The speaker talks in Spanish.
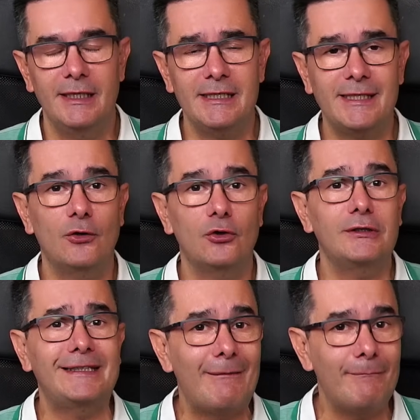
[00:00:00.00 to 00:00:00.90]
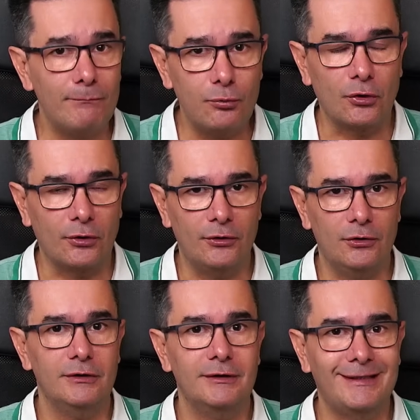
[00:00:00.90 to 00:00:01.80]
Es algo tan
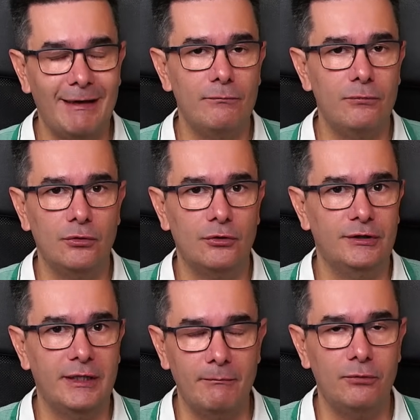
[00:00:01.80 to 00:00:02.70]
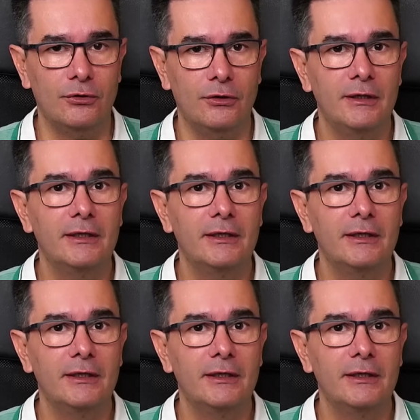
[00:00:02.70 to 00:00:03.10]
burdo, tan burdo, tan burdo,